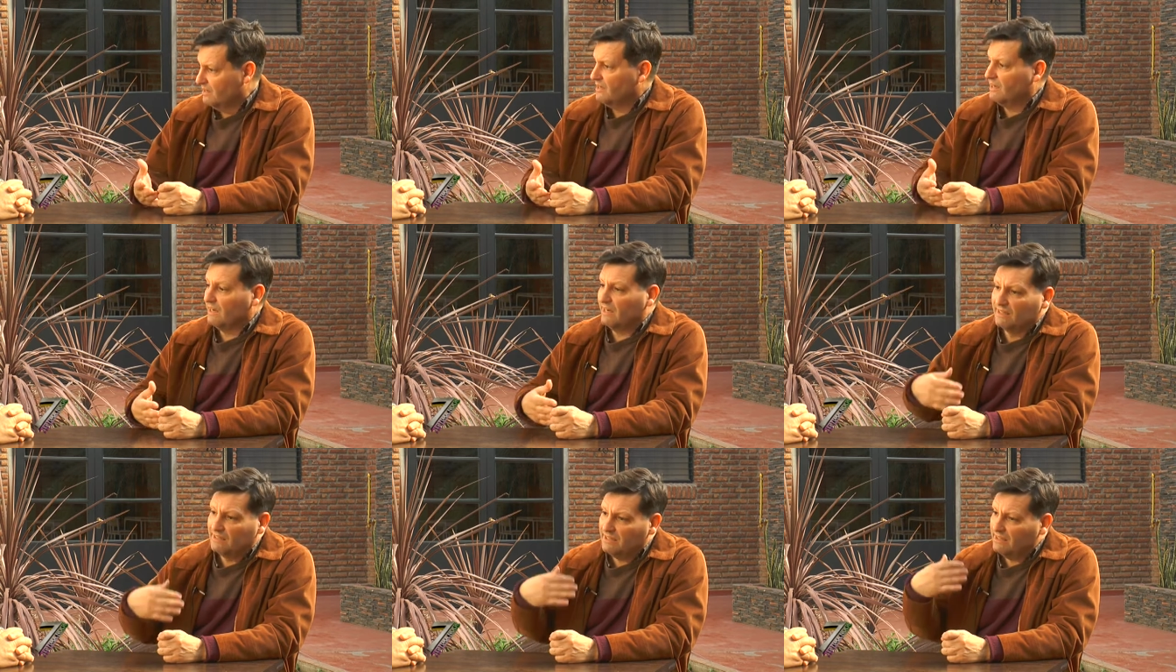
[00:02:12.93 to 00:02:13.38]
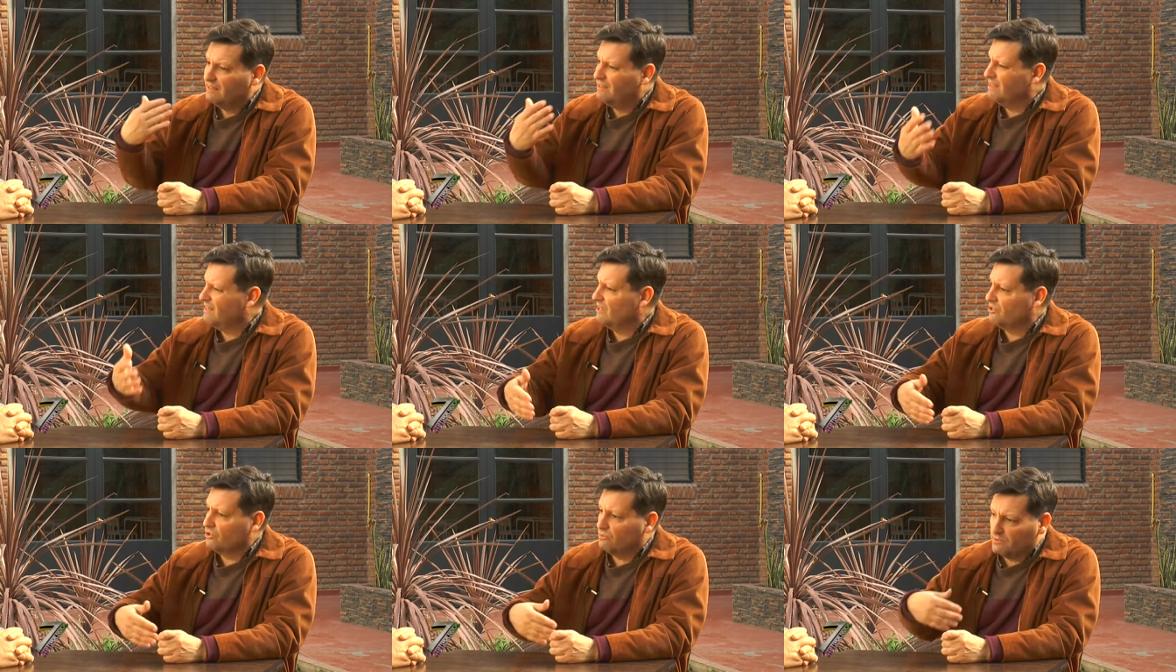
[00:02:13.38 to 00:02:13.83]
que le estés
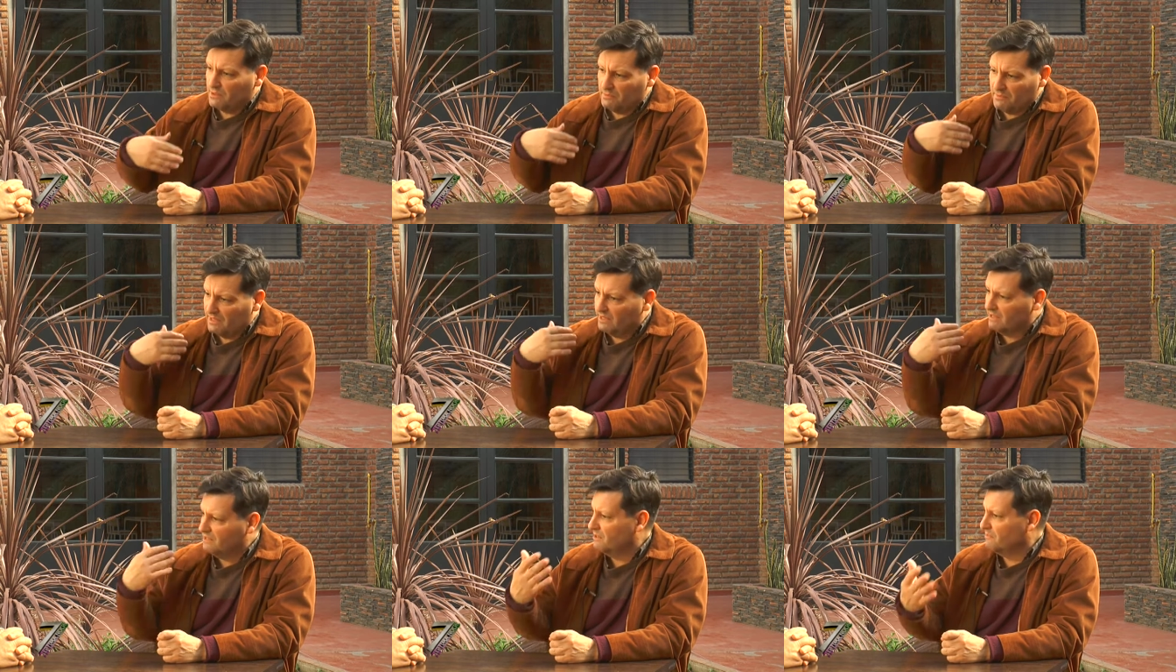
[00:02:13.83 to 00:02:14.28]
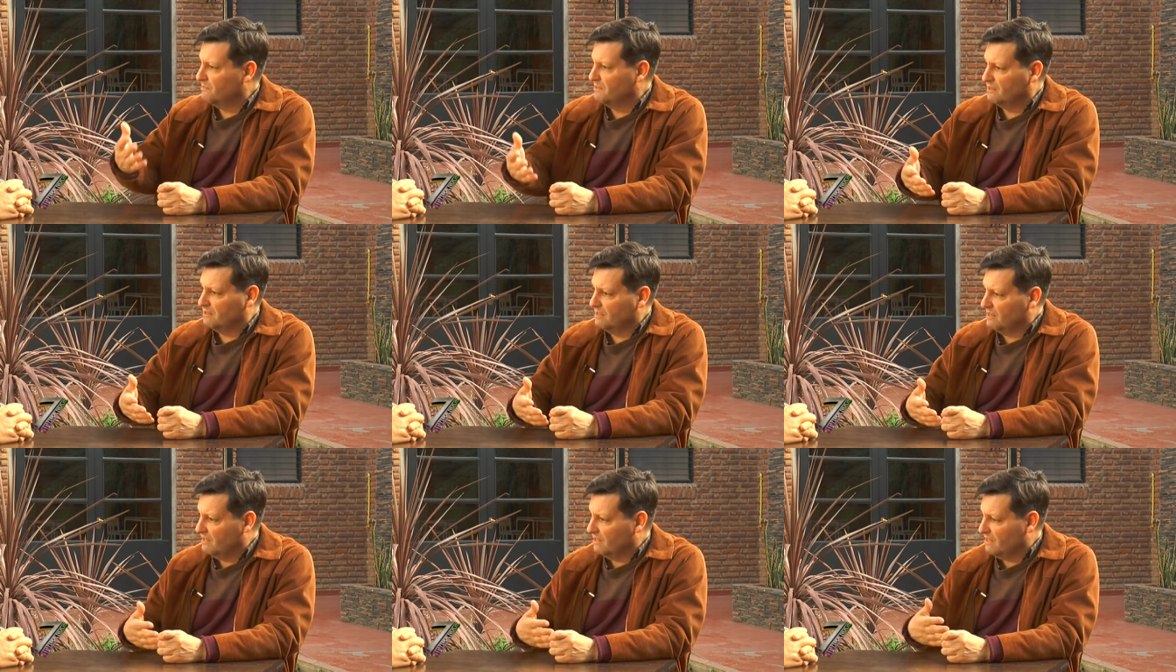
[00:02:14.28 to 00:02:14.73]
tirando
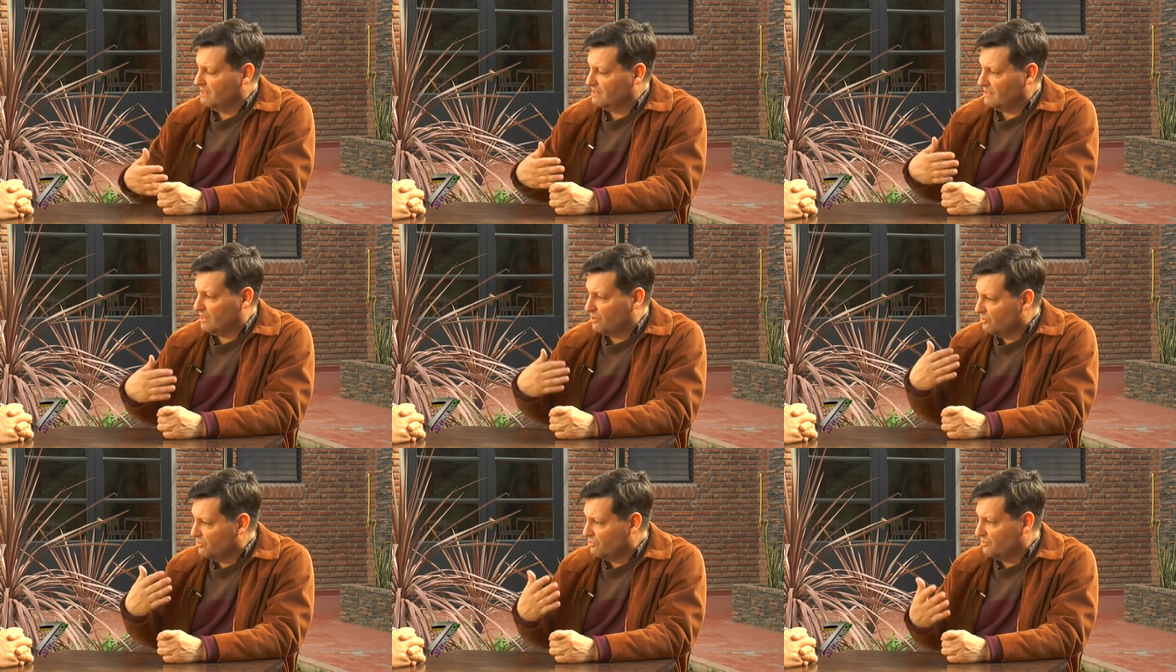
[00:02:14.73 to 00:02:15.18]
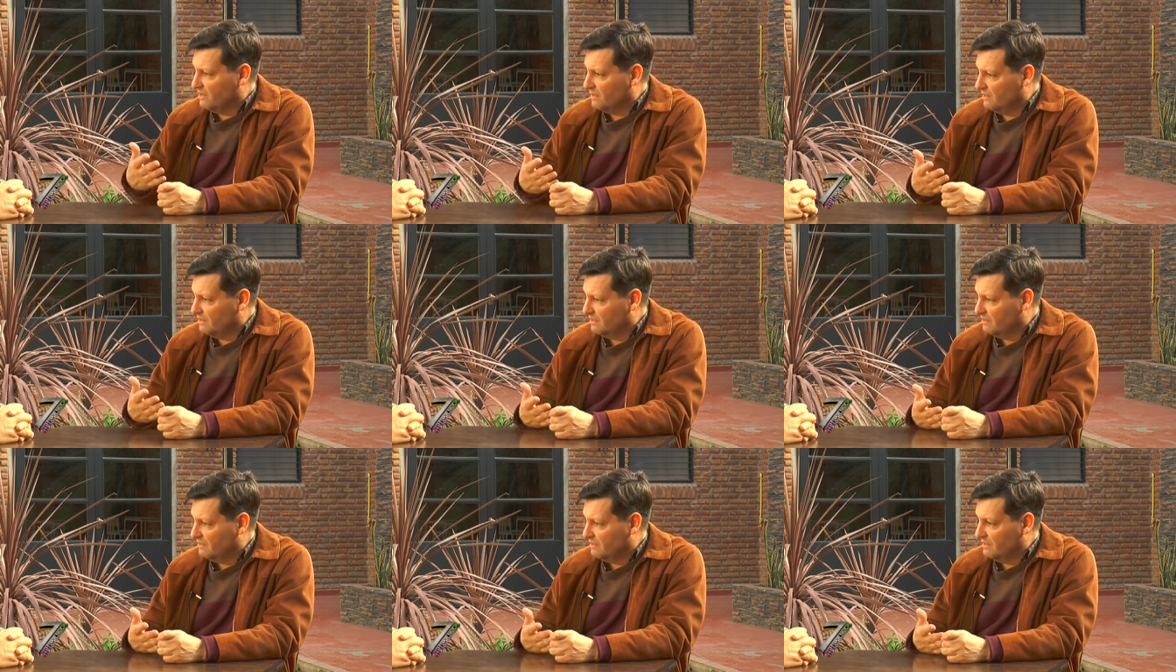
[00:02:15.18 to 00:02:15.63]
permanentemente esa
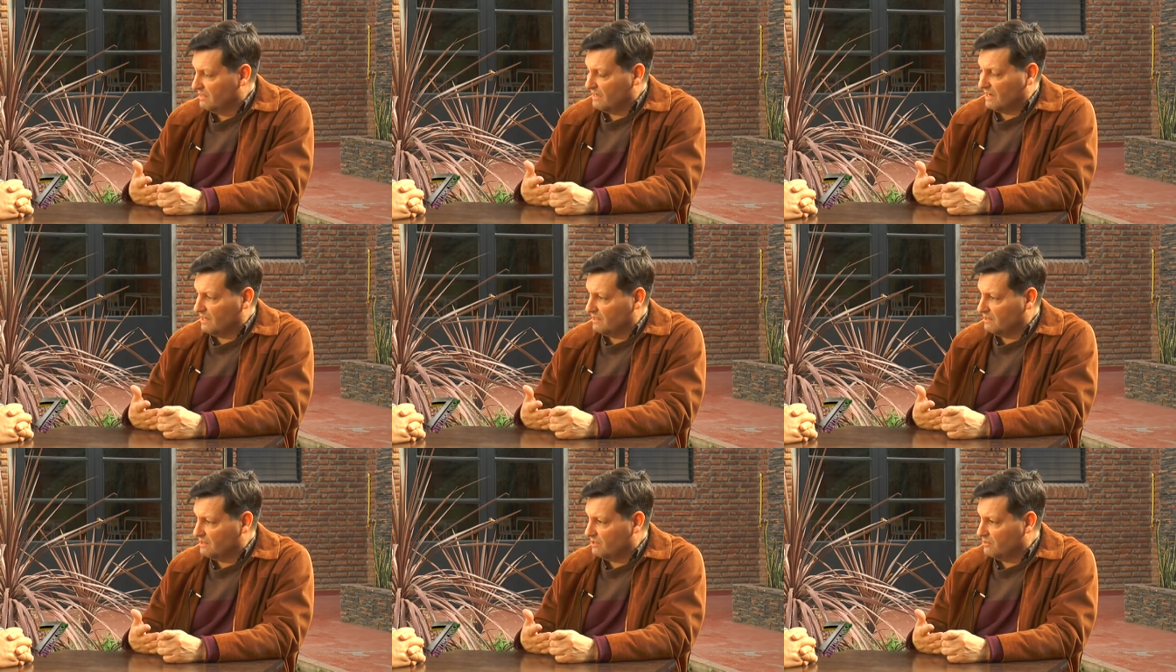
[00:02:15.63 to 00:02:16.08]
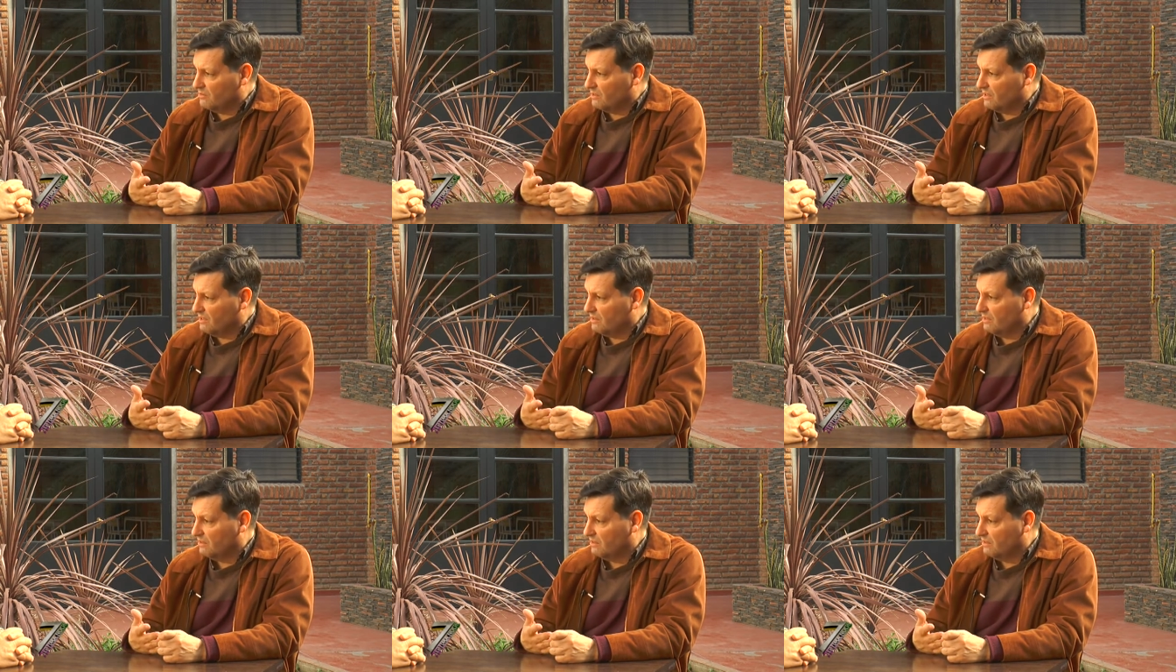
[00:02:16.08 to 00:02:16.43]
onda negativa...